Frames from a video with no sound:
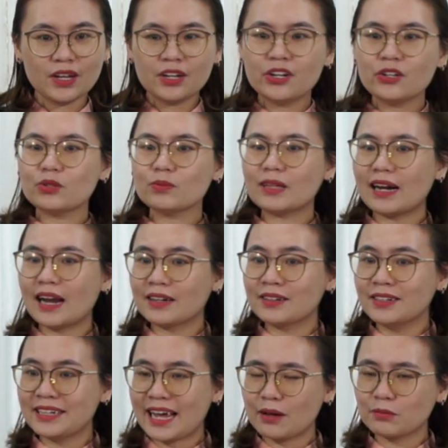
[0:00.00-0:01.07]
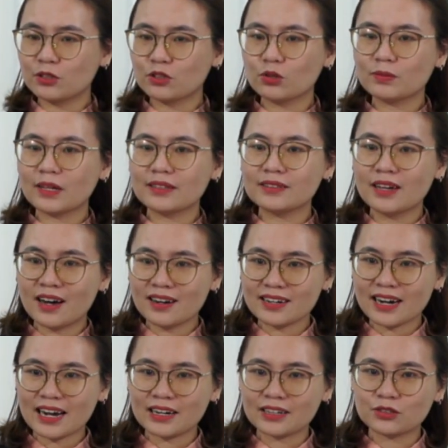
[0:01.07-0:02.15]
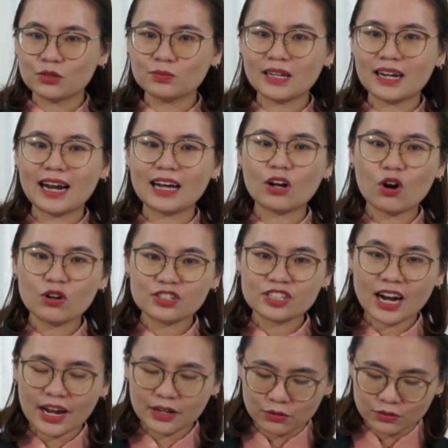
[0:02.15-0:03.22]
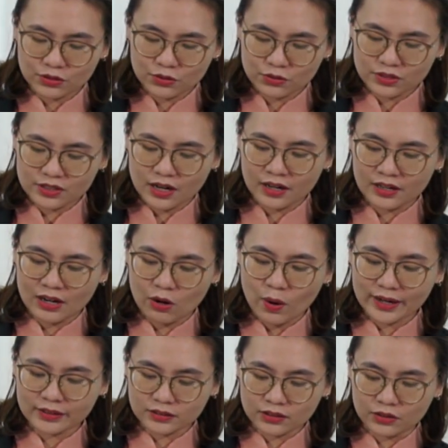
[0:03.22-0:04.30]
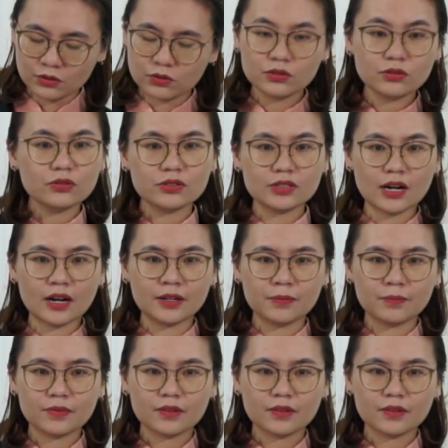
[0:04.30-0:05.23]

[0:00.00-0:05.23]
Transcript: Nếu chúng ta là người nam thì chúng ta nhớ rằng chúng ta là con trai của Đức Chúa Trời, là hoàng tử của Đức Chúa Trời.